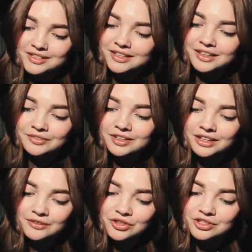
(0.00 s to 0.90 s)

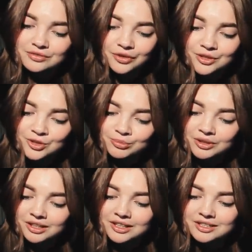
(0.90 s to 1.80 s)
стекловидное вещество от
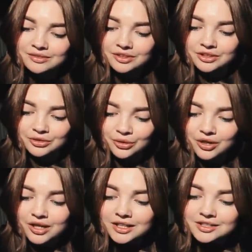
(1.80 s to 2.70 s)
темно-красного
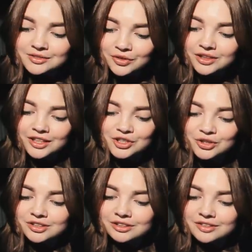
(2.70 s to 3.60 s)
до
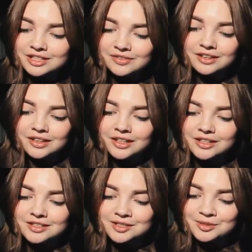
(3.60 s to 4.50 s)
светло-желтого цвета
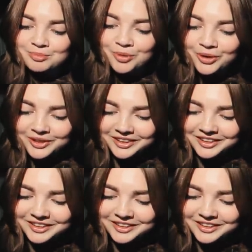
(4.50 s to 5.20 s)
из смол